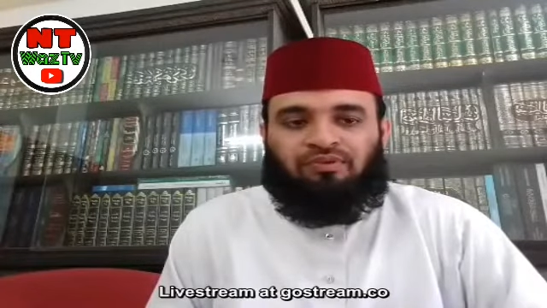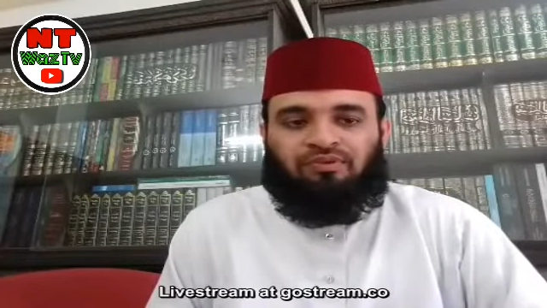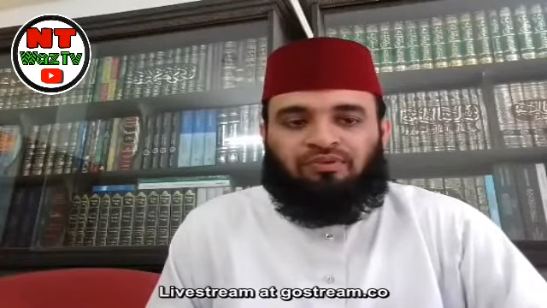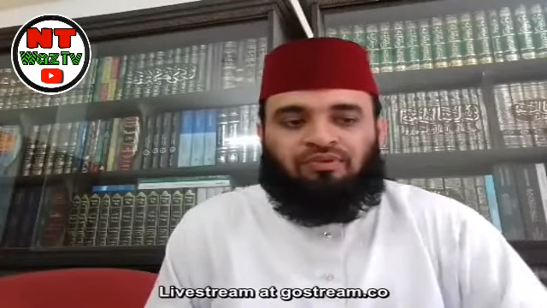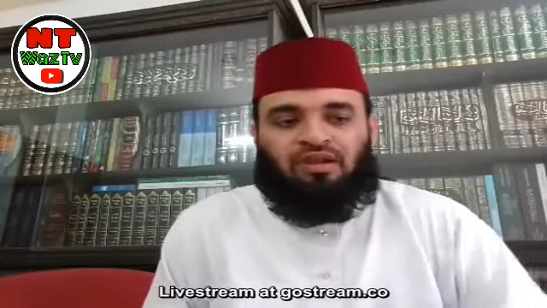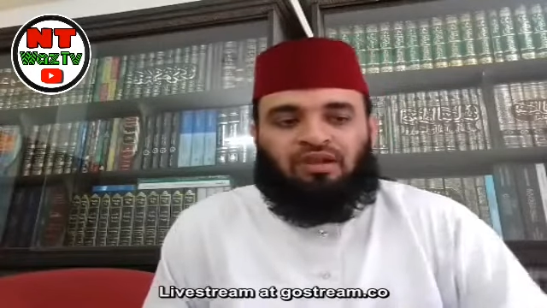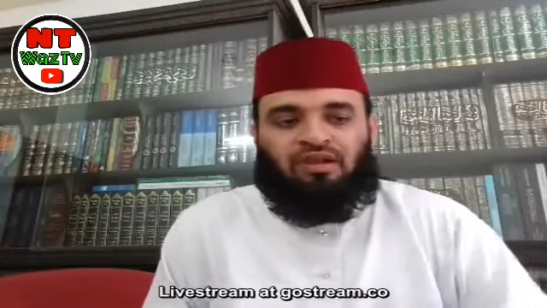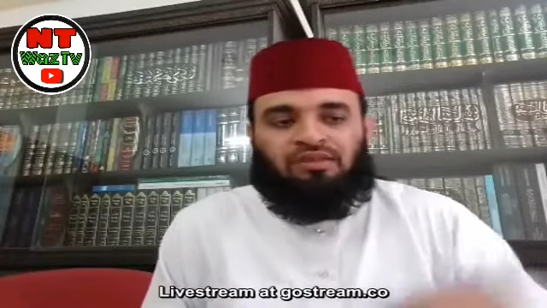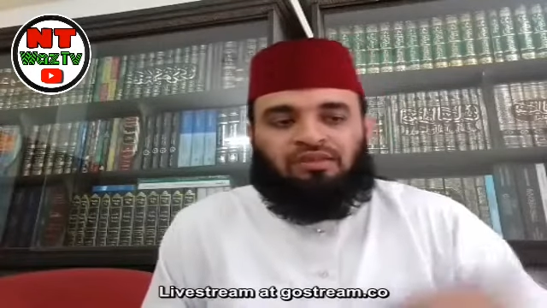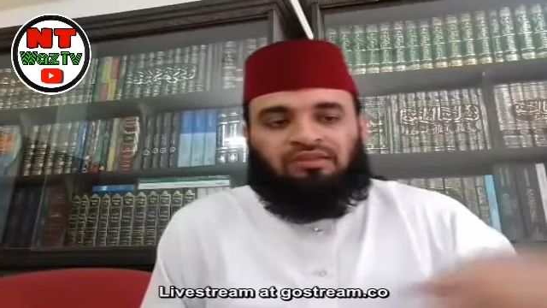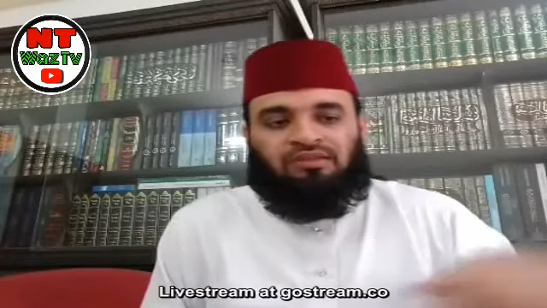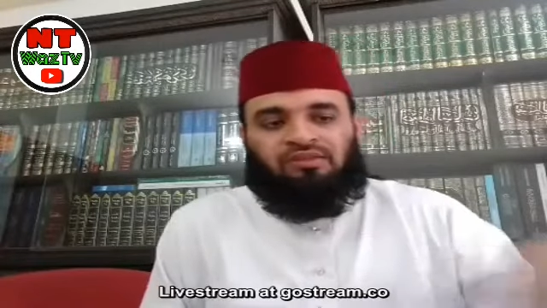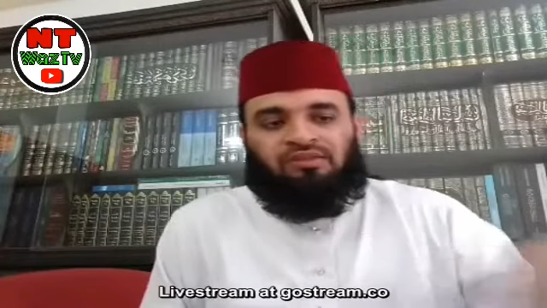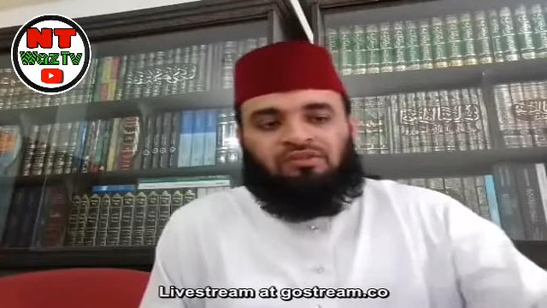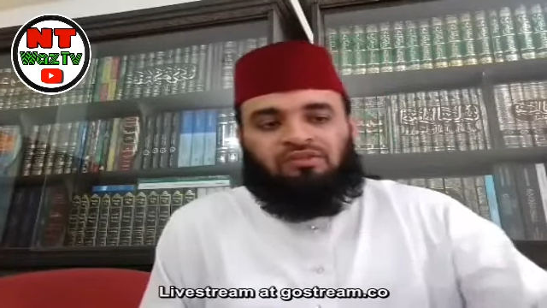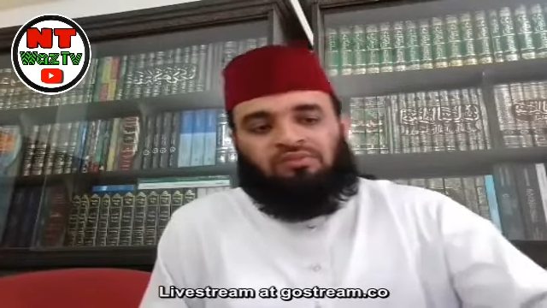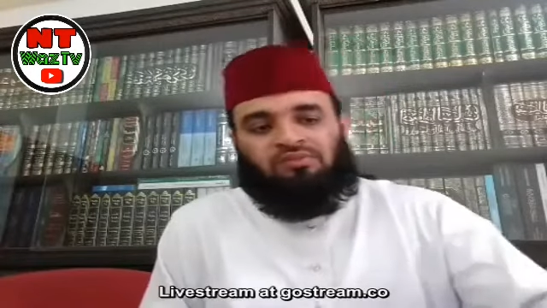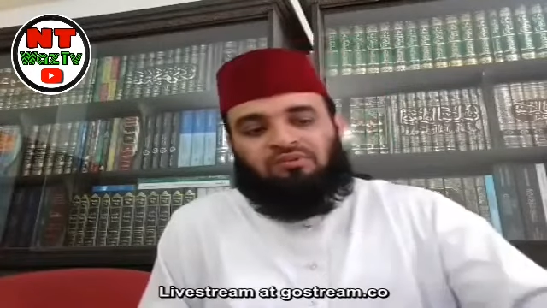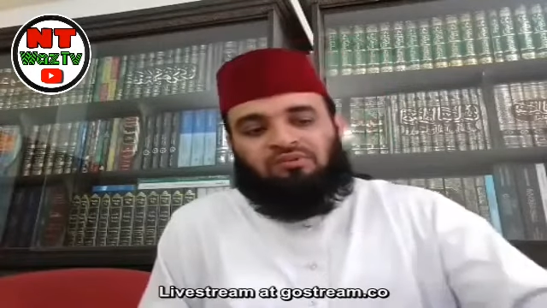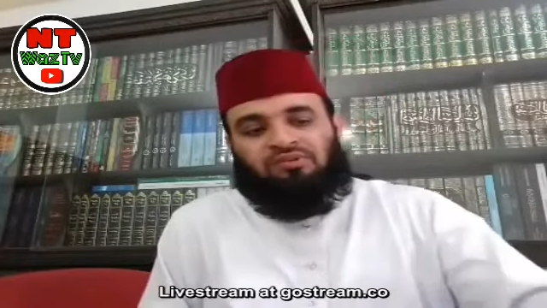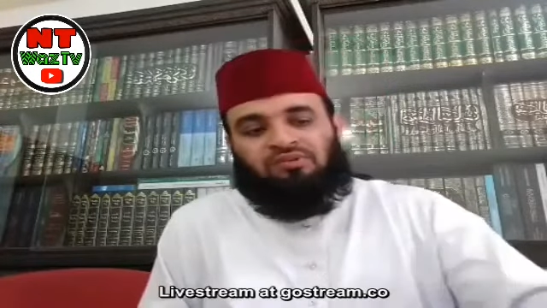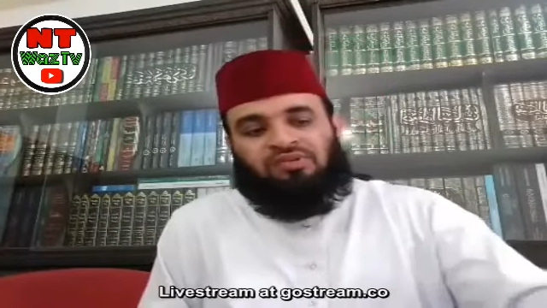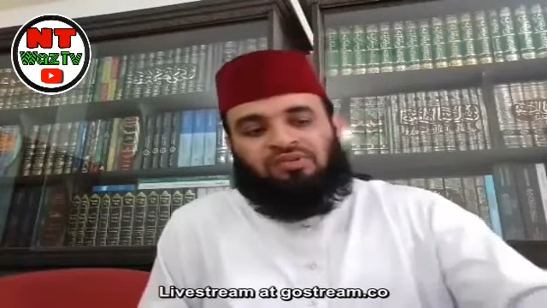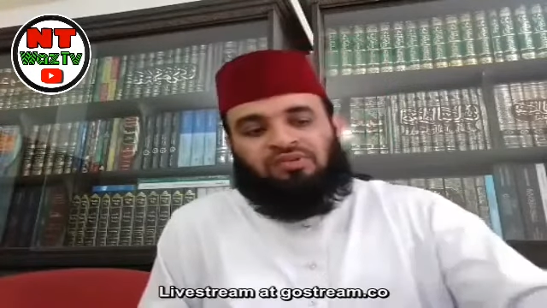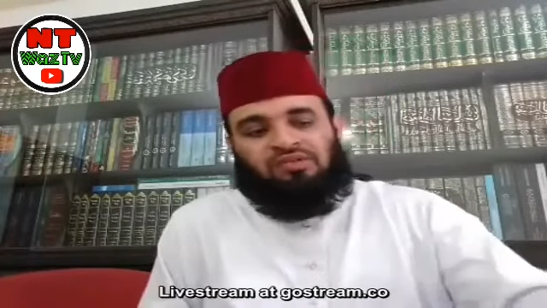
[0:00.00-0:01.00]
রাতে স্বপ্ন
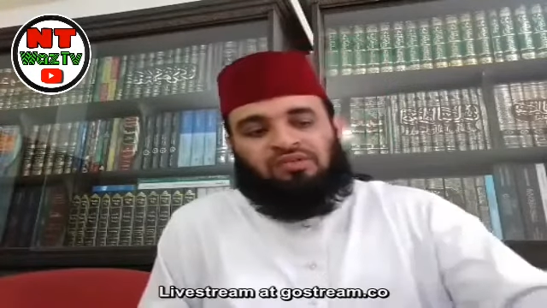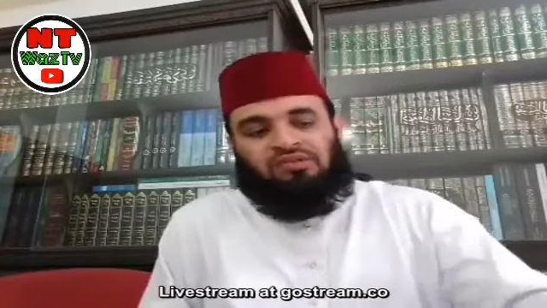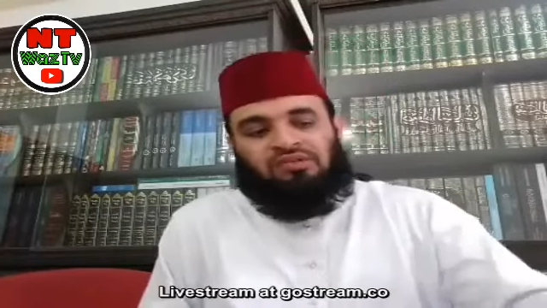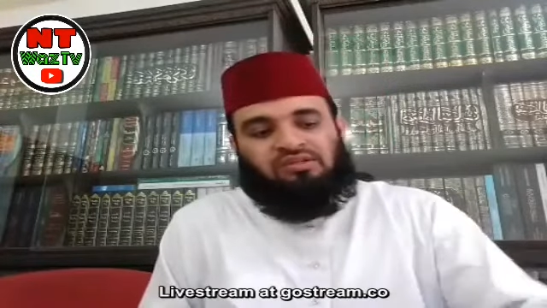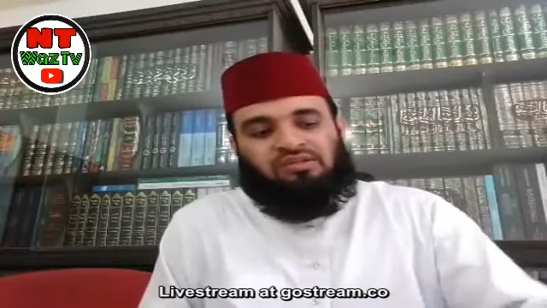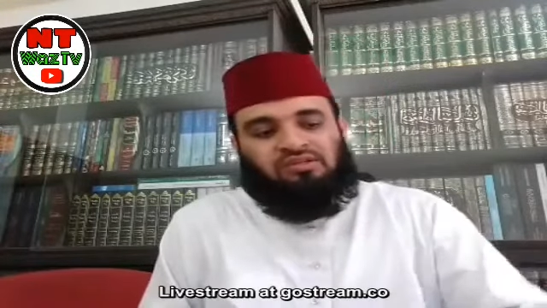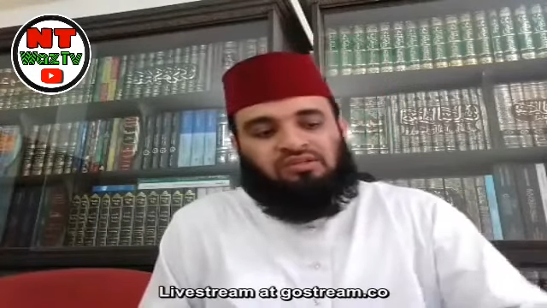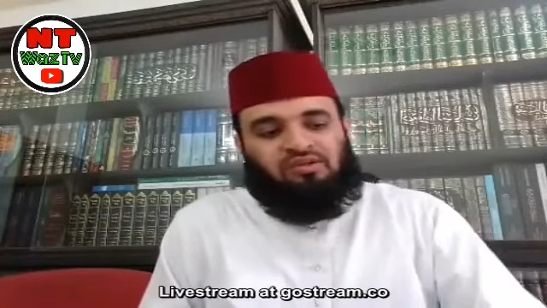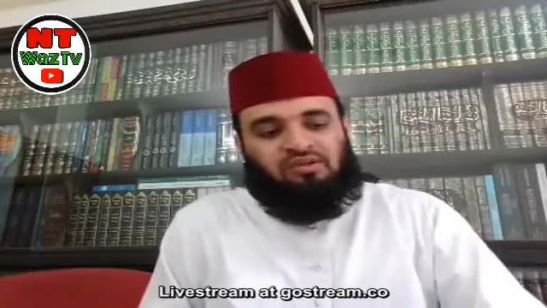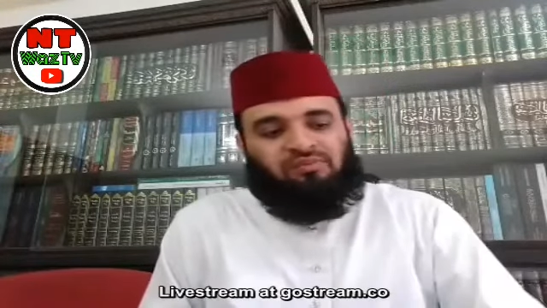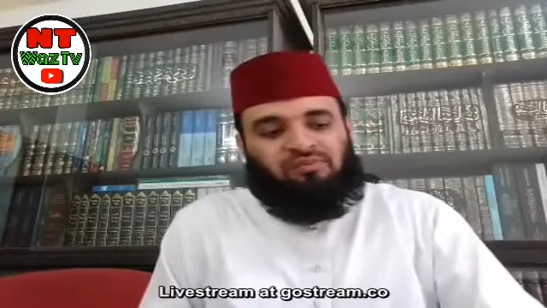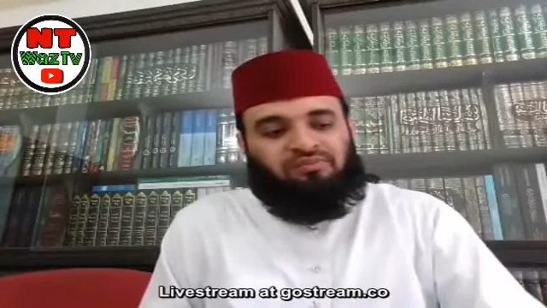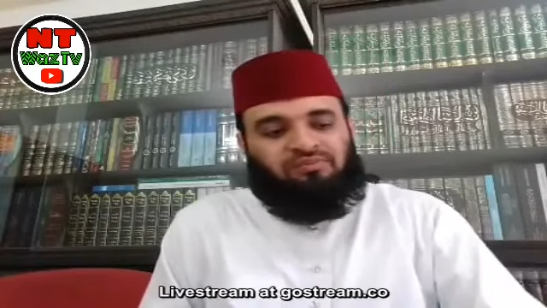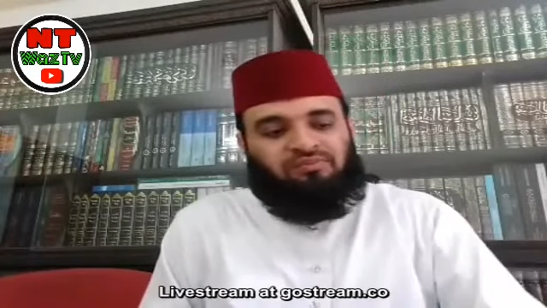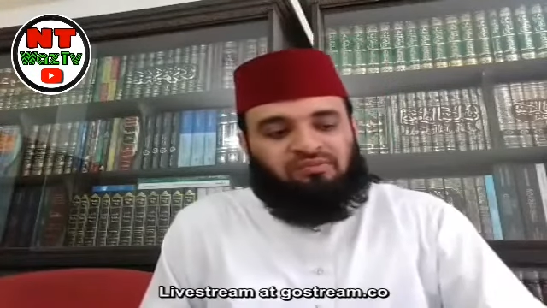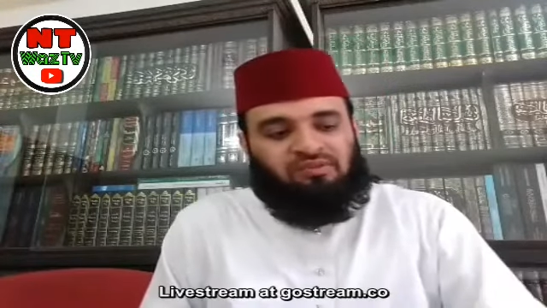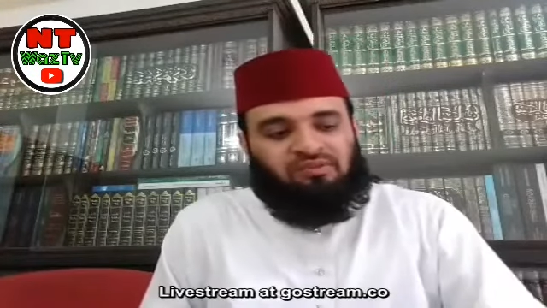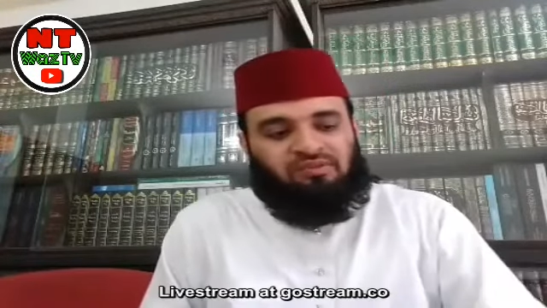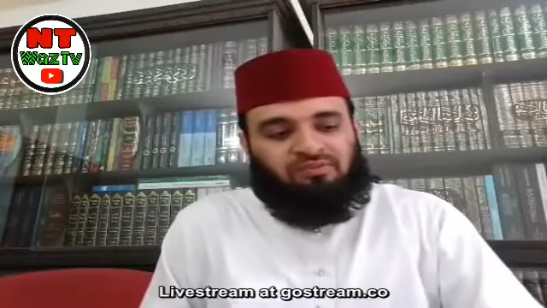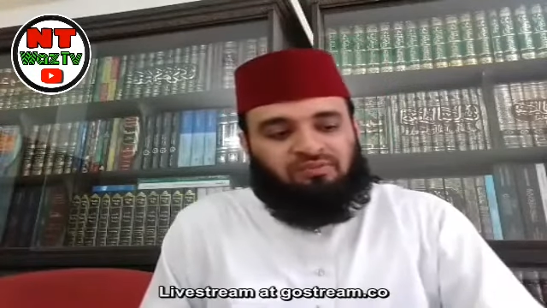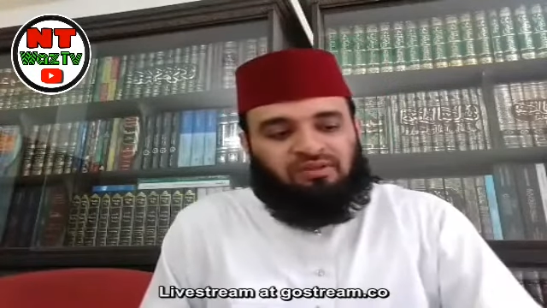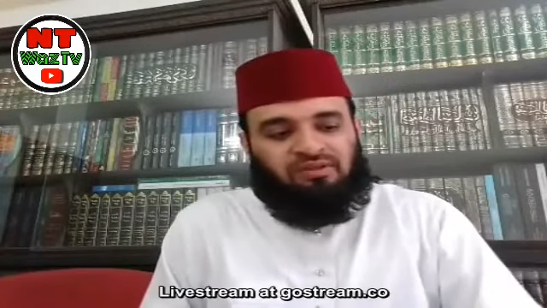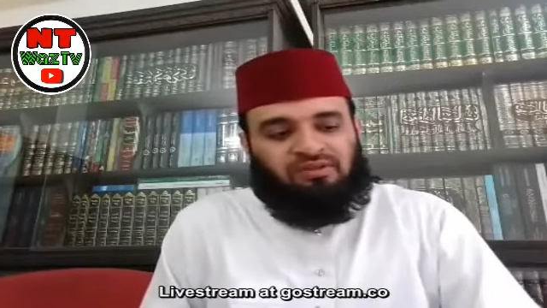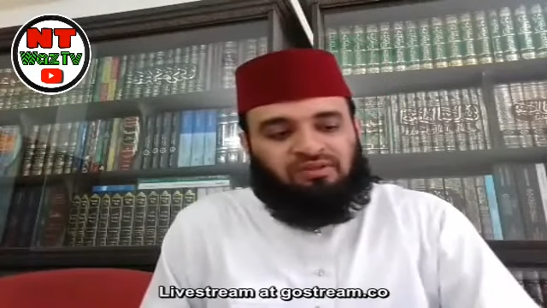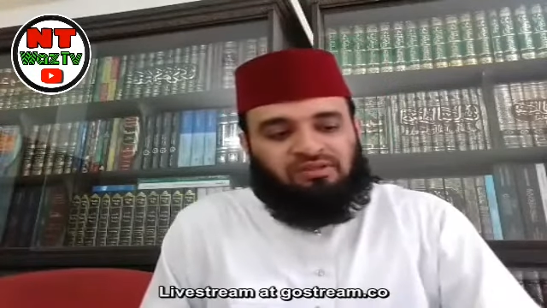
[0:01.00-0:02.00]
দেখেছেন স্বপ্নের
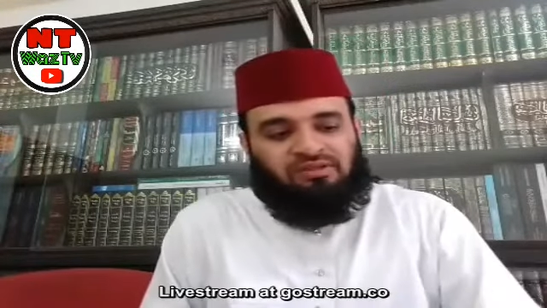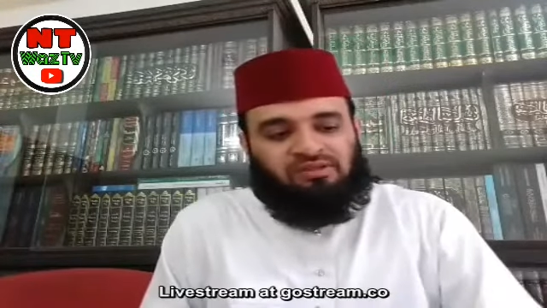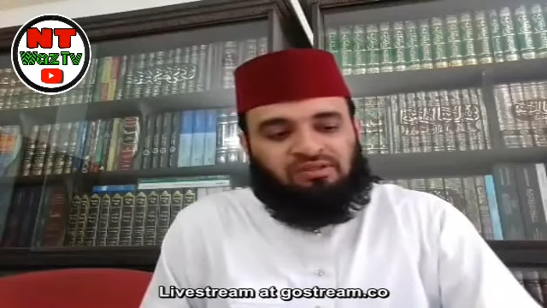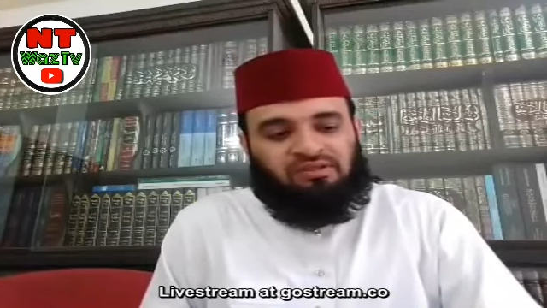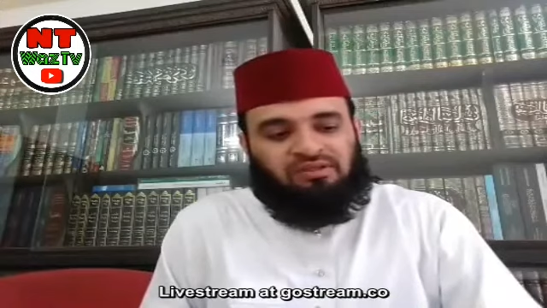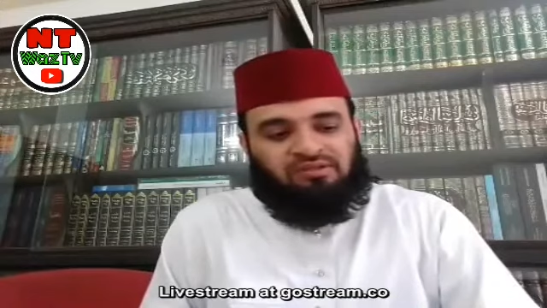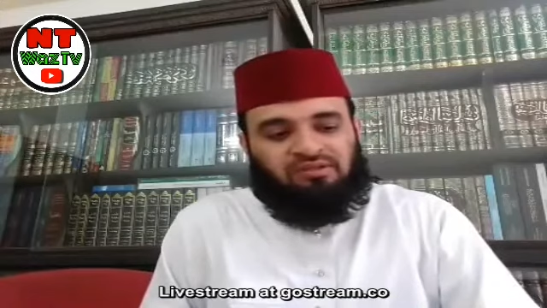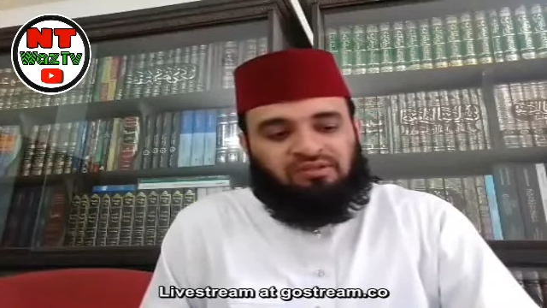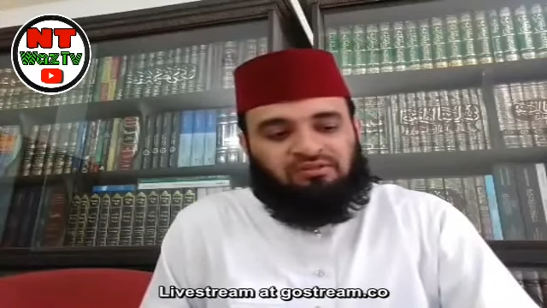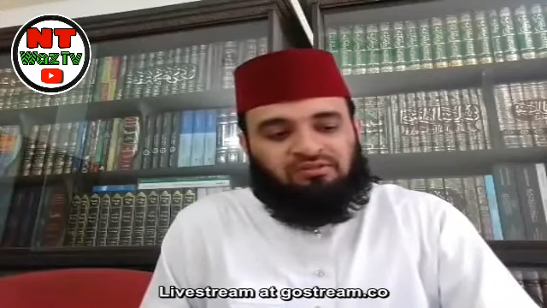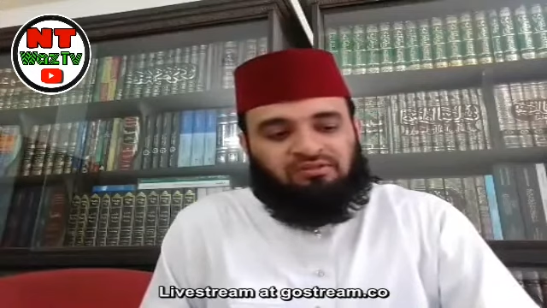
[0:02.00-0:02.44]
ব্যাপারে জিজ্ঞেস